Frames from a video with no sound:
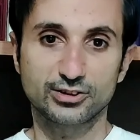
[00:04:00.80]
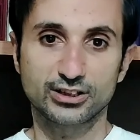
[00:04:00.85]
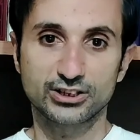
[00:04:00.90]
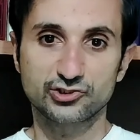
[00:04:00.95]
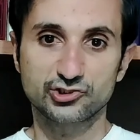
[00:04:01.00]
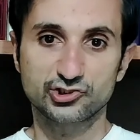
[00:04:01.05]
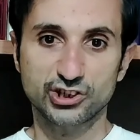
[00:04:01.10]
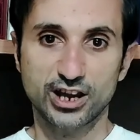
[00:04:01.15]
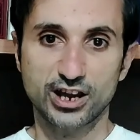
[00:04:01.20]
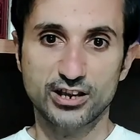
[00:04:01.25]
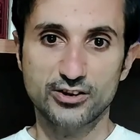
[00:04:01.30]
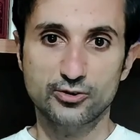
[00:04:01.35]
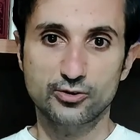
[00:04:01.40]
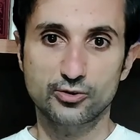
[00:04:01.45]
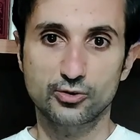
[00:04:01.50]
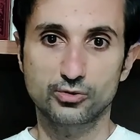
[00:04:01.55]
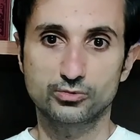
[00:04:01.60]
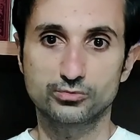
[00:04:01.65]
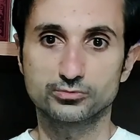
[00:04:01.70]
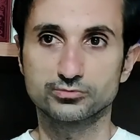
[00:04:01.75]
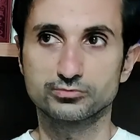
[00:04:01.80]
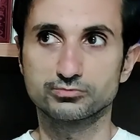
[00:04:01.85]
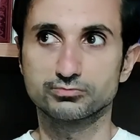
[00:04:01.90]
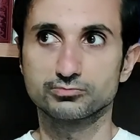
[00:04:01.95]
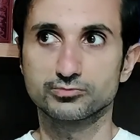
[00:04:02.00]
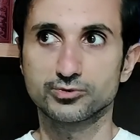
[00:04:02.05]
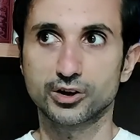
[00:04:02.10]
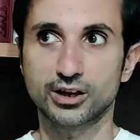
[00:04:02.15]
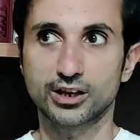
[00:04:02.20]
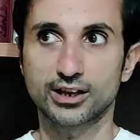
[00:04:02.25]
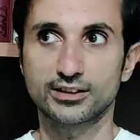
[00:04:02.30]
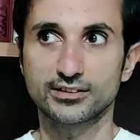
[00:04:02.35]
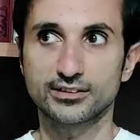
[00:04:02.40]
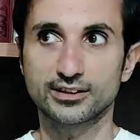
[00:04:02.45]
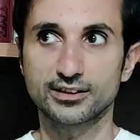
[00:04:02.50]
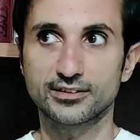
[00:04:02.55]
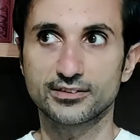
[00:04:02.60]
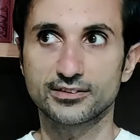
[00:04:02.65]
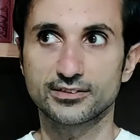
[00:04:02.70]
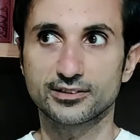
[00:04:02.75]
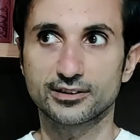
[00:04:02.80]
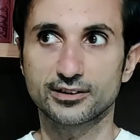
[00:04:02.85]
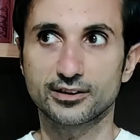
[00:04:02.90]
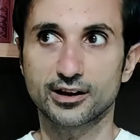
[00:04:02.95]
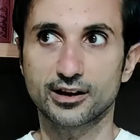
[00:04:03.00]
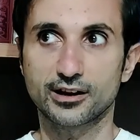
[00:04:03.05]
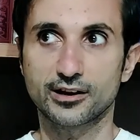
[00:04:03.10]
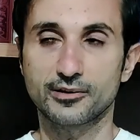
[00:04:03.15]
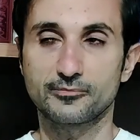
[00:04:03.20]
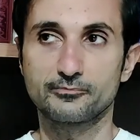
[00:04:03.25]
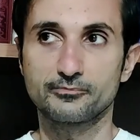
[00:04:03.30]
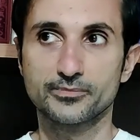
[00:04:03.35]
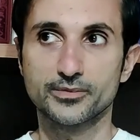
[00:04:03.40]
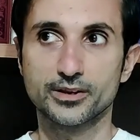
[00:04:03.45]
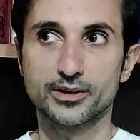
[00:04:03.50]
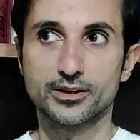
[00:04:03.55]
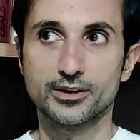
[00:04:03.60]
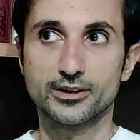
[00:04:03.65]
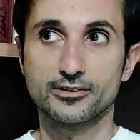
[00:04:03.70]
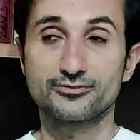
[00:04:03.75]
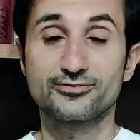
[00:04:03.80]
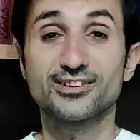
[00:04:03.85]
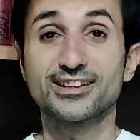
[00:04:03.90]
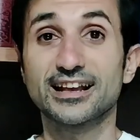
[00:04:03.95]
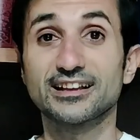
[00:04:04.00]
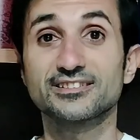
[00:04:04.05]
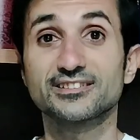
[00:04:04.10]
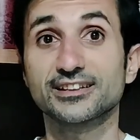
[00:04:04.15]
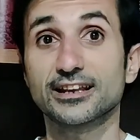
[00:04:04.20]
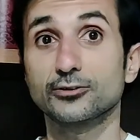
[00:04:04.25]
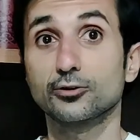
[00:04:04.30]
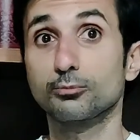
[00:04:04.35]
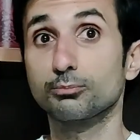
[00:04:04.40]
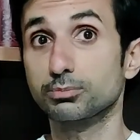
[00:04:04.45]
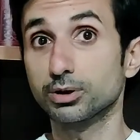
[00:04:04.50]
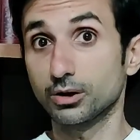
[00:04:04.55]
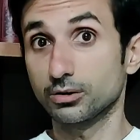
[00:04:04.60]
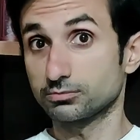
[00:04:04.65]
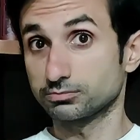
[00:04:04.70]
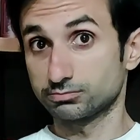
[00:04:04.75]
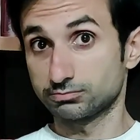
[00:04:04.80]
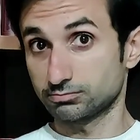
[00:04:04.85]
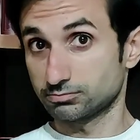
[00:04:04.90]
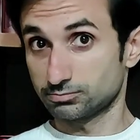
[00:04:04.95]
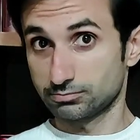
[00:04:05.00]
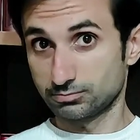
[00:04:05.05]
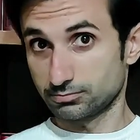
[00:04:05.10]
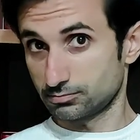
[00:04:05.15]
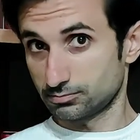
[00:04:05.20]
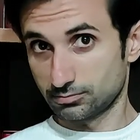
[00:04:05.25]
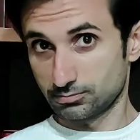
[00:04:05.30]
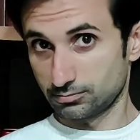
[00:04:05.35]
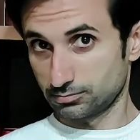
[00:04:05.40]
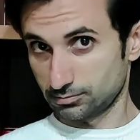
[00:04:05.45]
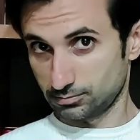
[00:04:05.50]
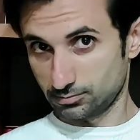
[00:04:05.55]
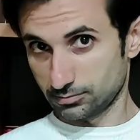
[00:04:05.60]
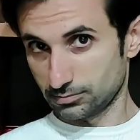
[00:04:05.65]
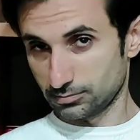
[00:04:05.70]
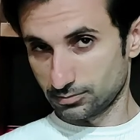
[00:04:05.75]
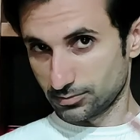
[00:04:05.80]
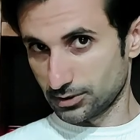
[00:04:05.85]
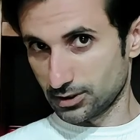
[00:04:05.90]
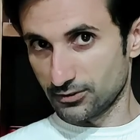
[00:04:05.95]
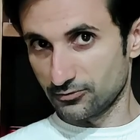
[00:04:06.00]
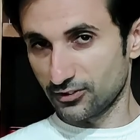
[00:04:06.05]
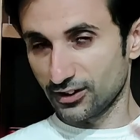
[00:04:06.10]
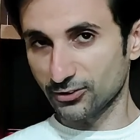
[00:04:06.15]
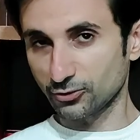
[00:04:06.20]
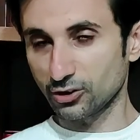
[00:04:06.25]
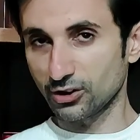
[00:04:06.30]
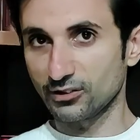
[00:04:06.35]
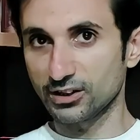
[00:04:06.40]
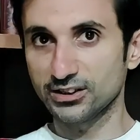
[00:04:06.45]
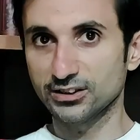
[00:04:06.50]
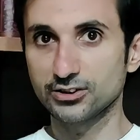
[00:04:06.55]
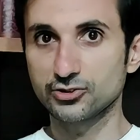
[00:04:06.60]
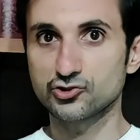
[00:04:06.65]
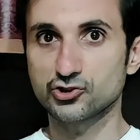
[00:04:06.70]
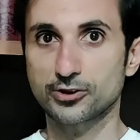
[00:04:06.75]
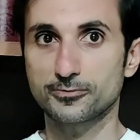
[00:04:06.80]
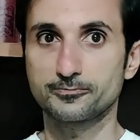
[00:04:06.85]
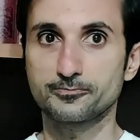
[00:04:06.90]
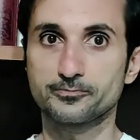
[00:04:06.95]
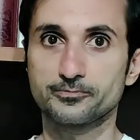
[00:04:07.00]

d'acciaio con caratteristica finestra doblò, il fatto lavatrice.